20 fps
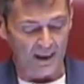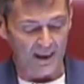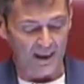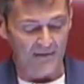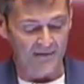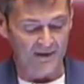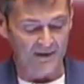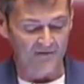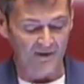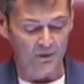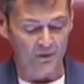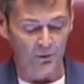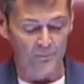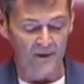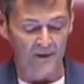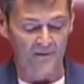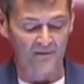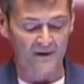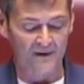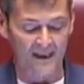e l'avete fatto
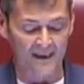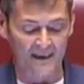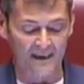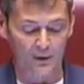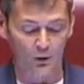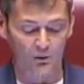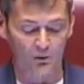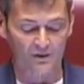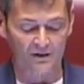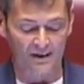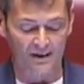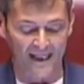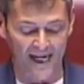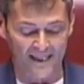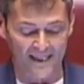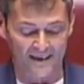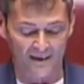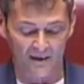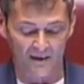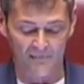per evitare i
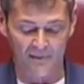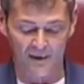contrasti di